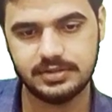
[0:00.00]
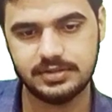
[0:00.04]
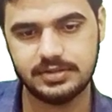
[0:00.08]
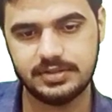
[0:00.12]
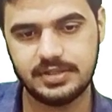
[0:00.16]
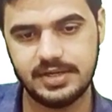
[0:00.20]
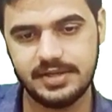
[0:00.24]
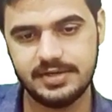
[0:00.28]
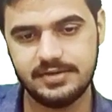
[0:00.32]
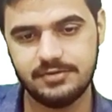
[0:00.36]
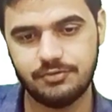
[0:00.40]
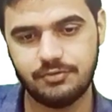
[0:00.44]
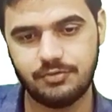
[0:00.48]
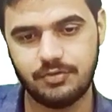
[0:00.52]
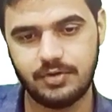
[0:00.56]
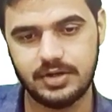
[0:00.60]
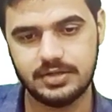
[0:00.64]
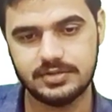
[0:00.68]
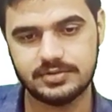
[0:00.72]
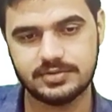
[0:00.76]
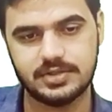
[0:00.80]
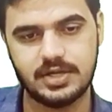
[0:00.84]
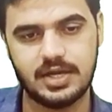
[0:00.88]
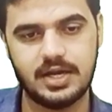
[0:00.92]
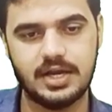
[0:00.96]
देन
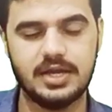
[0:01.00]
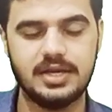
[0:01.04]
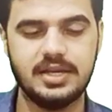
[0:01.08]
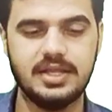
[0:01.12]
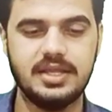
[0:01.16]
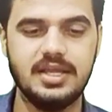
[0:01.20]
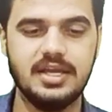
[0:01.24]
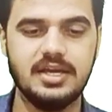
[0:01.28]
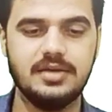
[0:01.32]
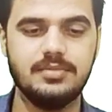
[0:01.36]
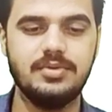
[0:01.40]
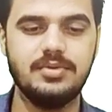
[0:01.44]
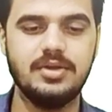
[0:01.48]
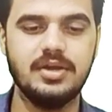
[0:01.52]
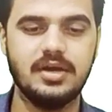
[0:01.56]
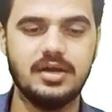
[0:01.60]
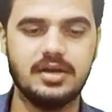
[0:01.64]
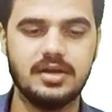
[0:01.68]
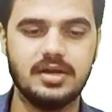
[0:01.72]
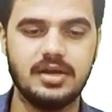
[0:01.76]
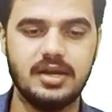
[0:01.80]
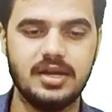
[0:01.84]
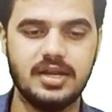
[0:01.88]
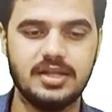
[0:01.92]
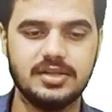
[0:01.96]
फॉल्स अगर एक भी
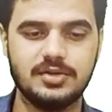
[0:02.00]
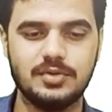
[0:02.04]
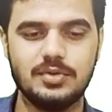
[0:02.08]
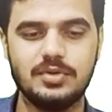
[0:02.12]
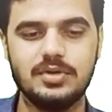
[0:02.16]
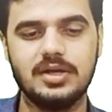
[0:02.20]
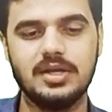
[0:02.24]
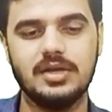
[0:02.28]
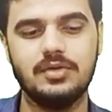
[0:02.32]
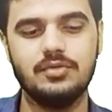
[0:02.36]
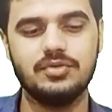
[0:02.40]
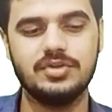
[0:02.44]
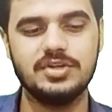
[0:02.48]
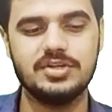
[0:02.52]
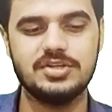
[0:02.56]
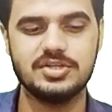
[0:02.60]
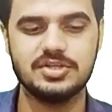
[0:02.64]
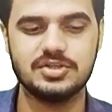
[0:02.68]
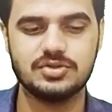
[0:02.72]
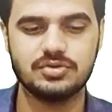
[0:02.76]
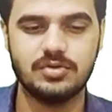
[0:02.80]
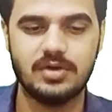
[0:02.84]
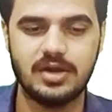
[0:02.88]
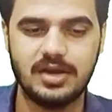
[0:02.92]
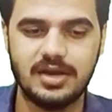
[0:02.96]
अगर गलत होंगे उसी
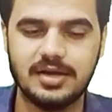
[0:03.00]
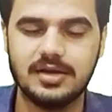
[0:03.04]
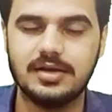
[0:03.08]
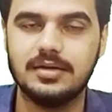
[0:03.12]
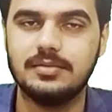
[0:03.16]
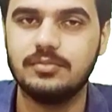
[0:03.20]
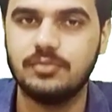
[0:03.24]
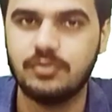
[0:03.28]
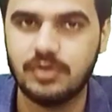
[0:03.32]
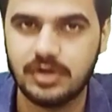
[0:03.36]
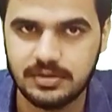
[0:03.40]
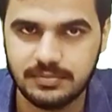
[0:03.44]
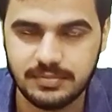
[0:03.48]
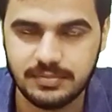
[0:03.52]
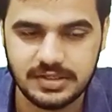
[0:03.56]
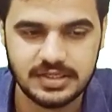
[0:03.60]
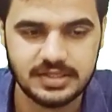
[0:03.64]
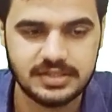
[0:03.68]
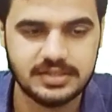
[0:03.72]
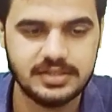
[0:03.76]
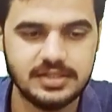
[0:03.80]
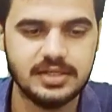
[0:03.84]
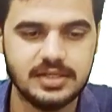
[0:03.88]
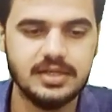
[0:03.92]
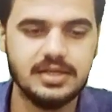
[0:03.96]
चीज को अलग हम वर्ड में
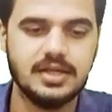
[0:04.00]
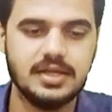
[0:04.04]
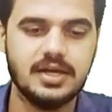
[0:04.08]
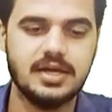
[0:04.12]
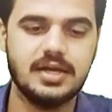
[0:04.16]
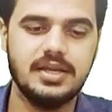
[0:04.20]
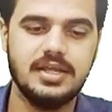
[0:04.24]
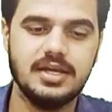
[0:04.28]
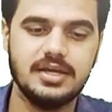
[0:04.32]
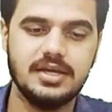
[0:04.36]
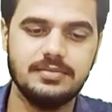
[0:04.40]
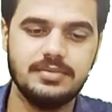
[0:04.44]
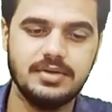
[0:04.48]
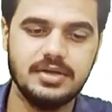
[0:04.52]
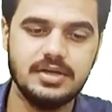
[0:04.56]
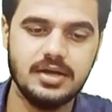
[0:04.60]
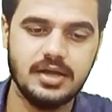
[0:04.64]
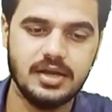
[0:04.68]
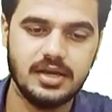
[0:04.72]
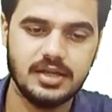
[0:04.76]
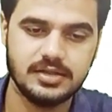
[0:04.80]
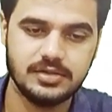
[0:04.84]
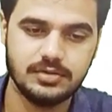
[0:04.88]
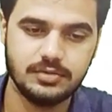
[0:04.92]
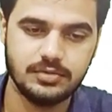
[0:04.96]
लिख दिए हैं कि अगर एक भी
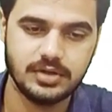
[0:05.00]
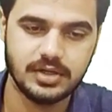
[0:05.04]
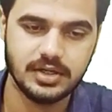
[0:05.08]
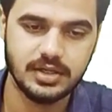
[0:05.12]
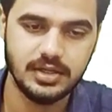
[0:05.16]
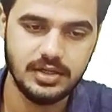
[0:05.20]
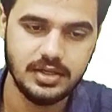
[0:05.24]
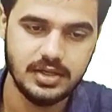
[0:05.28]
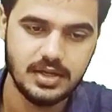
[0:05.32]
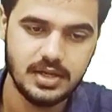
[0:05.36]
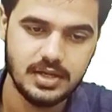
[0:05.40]
गलत होंगे